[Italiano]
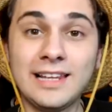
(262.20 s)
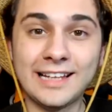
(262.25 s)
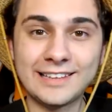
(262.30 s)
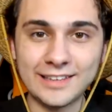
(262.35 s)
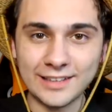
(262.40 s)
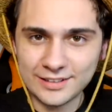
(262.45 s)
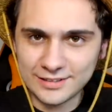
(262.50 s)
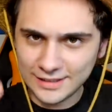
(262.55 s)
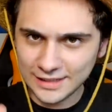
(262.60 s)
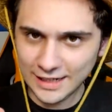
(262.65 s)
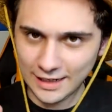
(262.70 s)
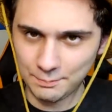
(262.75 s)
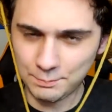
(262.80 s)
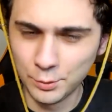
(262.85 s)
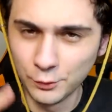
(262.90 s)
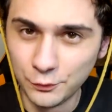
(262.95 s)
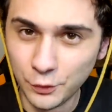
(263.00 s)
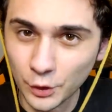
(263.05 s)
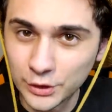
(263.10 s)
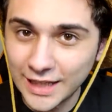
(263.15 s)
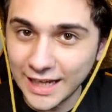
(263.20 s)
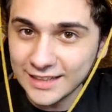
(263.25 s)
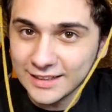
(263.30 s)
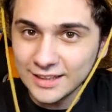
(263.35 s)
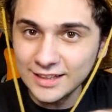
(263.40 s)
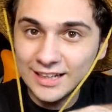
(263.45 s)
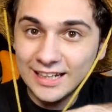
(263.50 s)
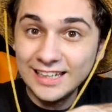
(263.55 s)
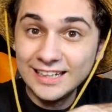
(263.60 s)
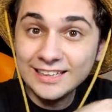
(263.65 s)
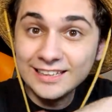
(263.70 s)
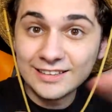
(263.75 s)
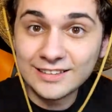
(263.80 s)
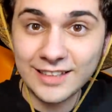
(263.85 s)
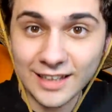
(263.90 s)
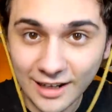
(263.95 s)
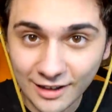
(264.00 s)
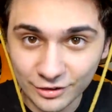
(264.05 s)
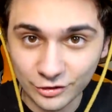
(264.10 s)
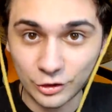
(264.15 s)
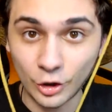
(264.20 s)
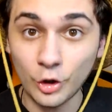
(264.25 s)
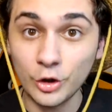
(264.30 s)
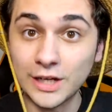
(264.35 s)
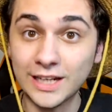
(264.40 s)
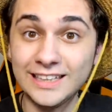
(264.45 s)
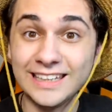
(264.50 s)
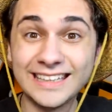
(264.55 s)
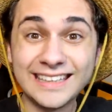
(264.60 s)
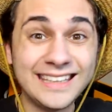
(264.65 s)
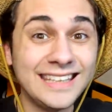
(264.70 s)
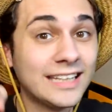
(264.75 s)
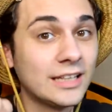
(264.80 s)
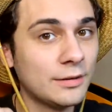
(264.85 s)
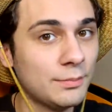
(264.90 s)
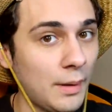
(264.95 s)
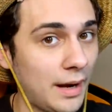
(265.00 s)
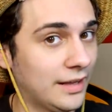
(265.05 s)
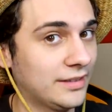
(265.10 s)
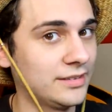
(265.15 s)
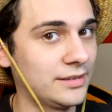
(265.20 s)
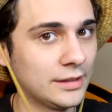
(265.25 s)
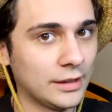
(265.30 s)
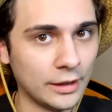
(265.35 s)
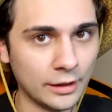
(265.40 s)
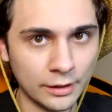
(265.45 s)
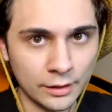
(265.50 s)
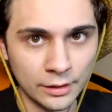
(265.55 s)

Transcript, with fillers: La tastiera più votata nell'intera storia di Kickmaster,